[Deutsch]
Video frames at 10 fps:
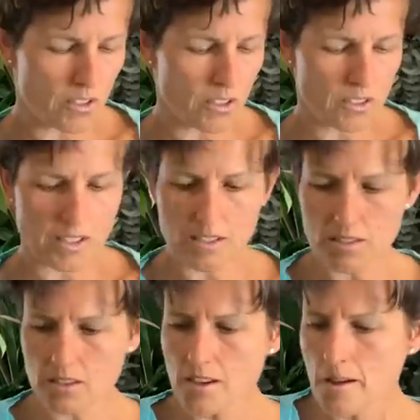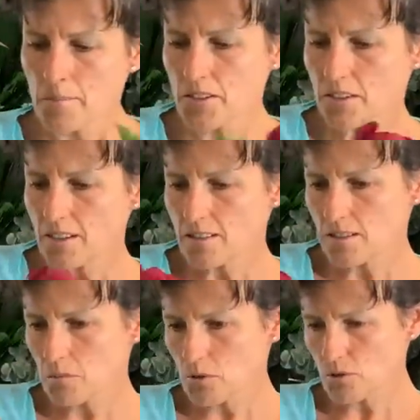das Ganze. Ich teste
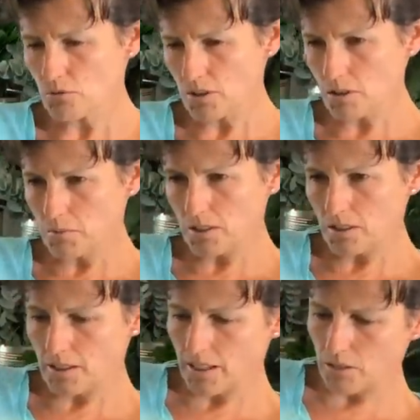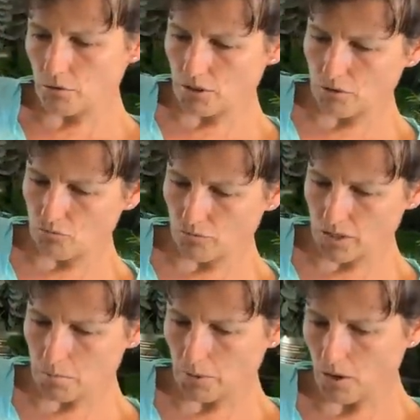immer so erstmal die Länge und denke, hm,
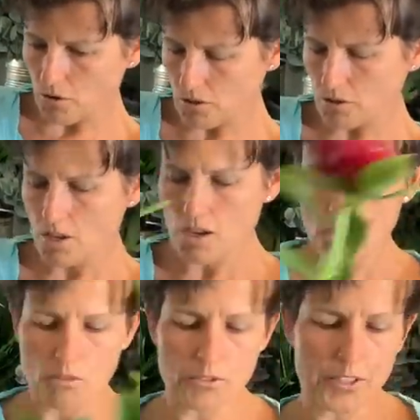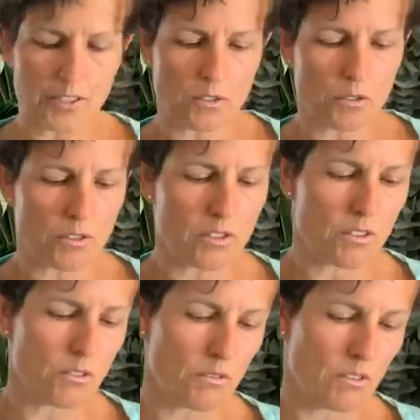was brauche ich? Und dann kürze
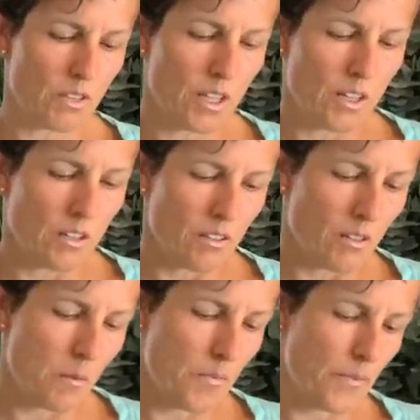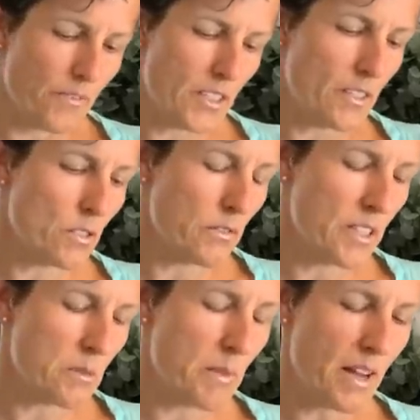ich. Und ähm, wenn ihr
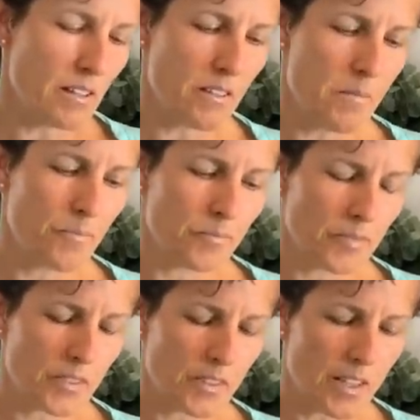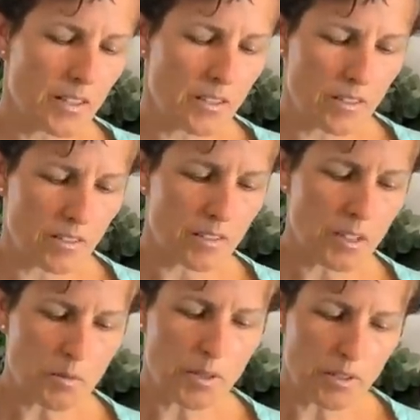sowas macht, dann
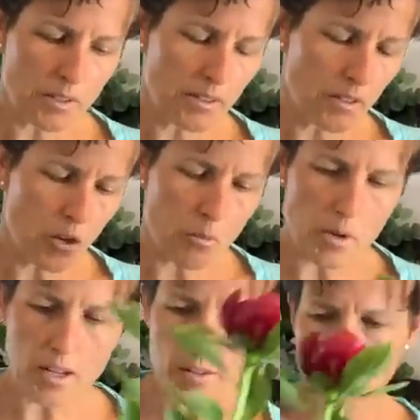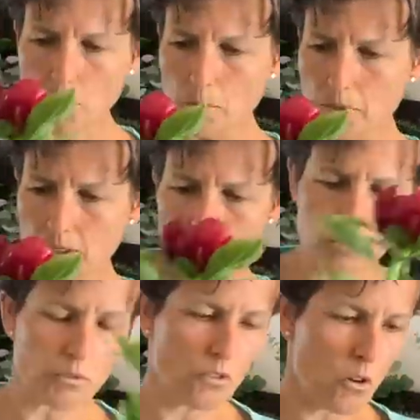lieber nochmal probieren
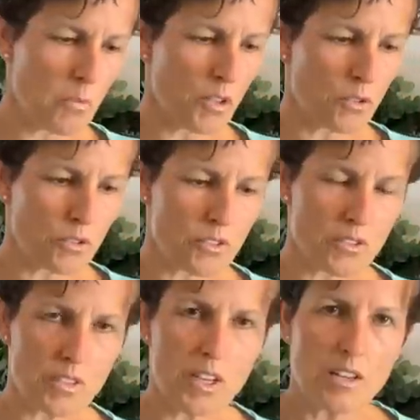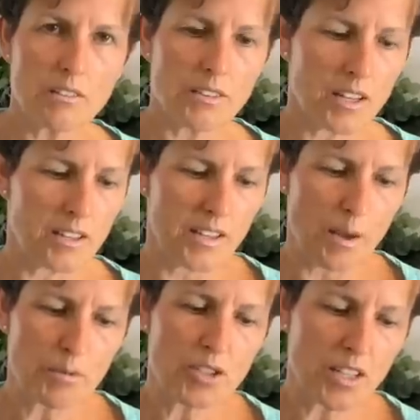und nochmal kürzen, weil
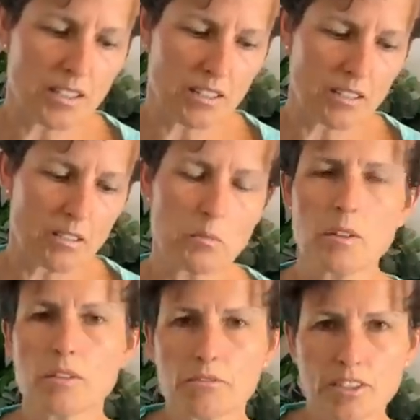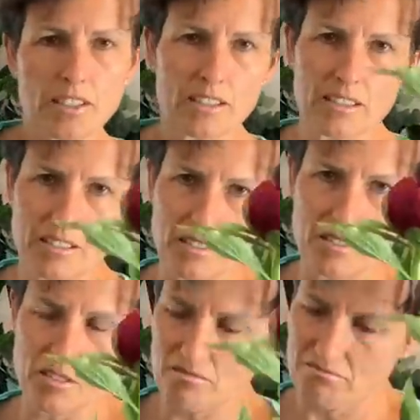abschneiden geht immer, verlängern geht
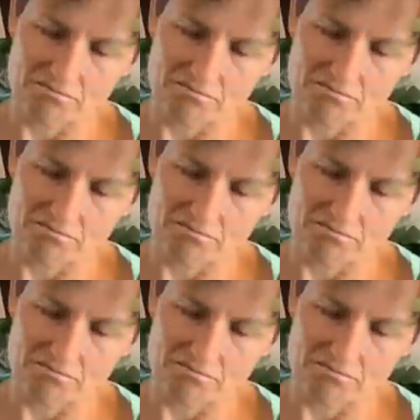nicht.